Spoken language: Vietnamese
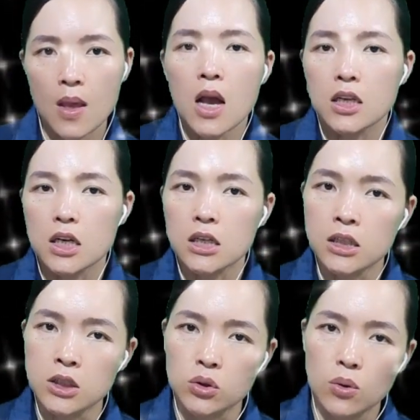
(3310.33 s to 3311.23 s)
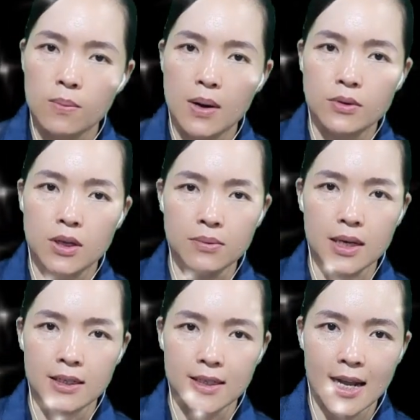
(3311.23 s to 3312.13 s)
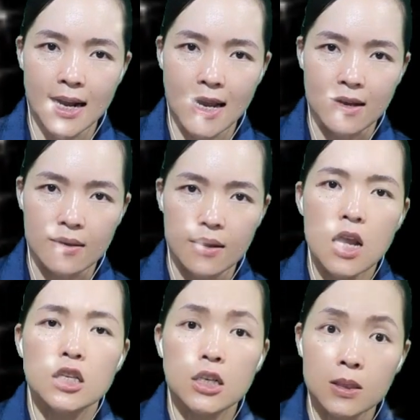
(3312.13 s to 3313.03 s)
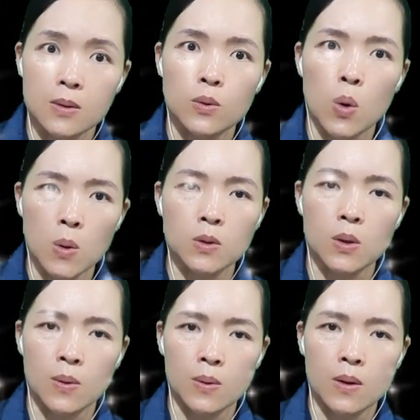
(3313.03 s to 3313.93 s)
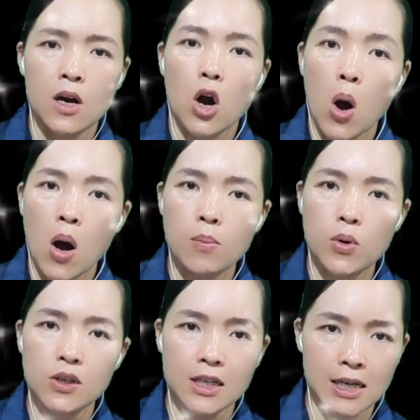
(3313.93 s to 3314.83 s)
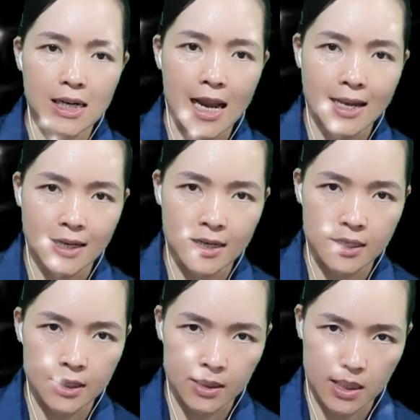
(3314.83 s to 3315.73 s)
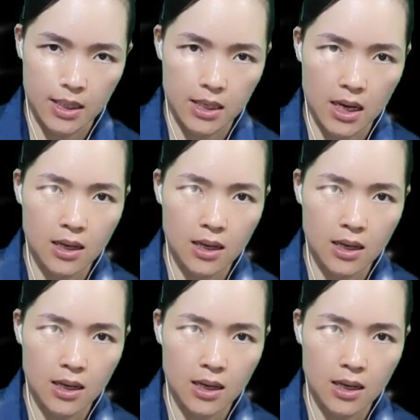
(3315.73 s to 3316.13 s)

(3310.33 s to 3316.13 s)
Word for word: nhưng tôi mau chóng nhận ra ngay, cho dù hung thủ có bố trí lại hiện trường đi nữa,